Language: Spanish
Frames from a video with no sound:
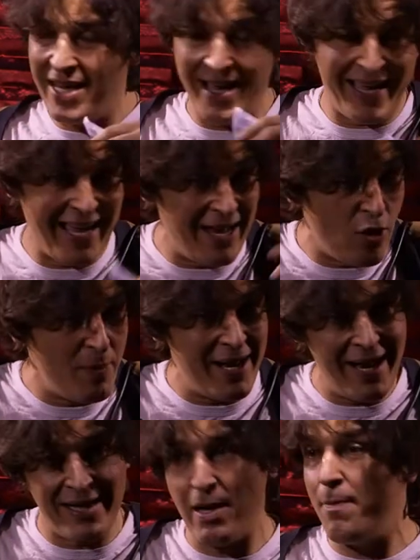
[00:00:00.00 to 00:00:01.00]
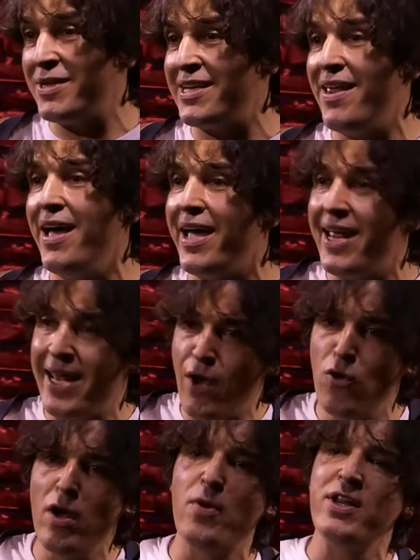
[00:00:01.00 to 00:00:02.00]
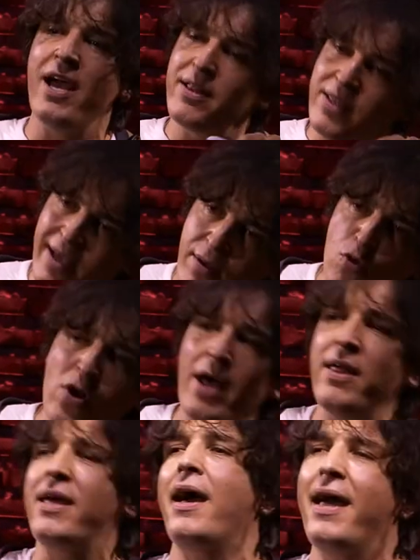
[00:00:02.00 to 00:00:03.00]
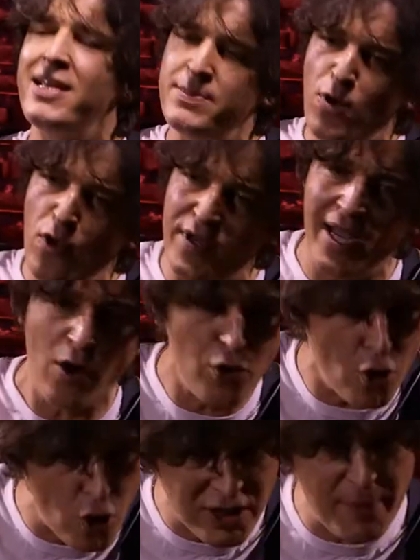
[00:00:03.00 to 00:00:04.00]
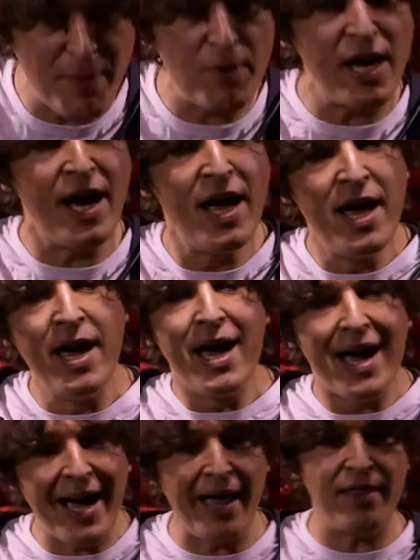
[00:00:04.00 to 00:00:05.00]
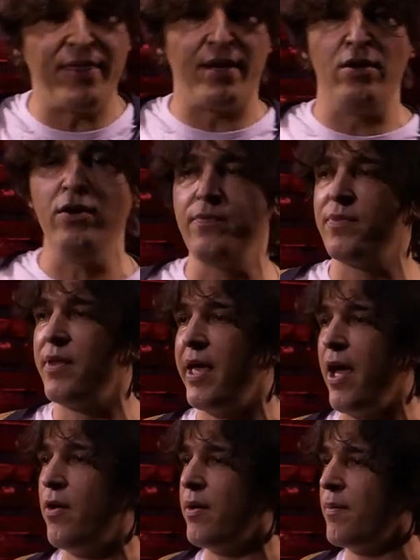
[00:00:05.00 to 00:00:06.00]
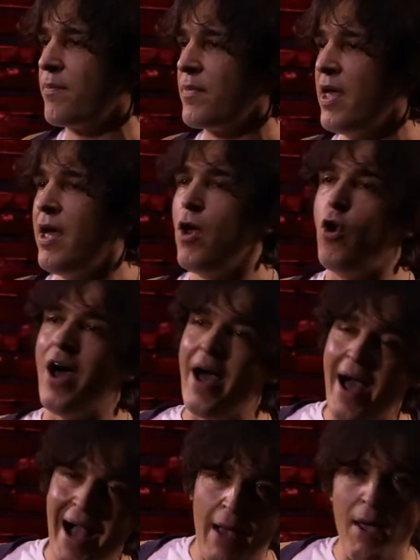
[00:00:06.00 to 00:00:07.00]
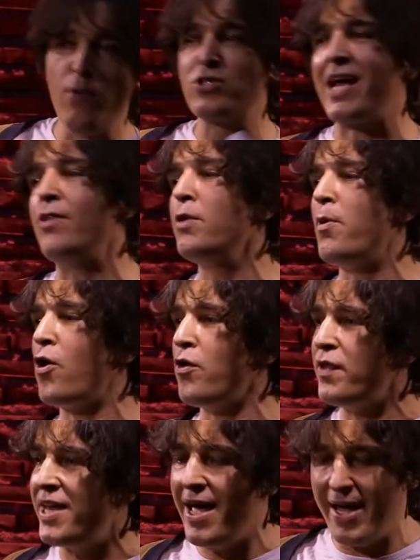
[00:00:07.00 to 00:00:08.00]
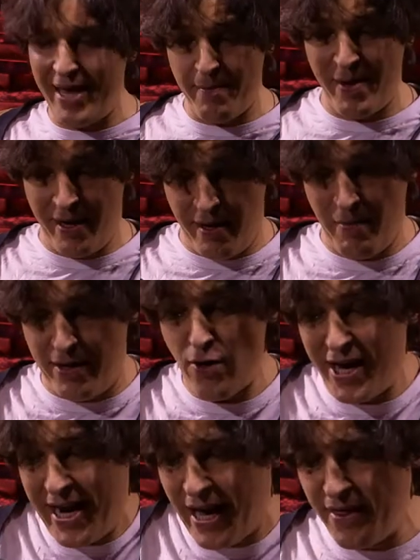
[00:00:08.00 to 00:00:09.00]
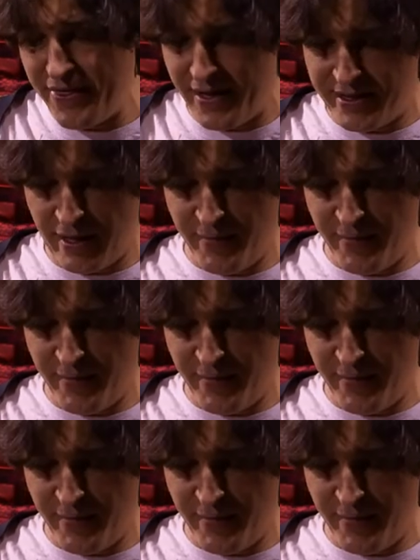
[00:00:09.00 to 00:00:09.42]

sea, que lo miré la semana pasada y ninguno ponía, eh, nunca dije, eres hipocondríaco, no, no, siempre ponía cáncer, ¿no? Eh, acabé buscando hipocondría y me, dijo que era cáncer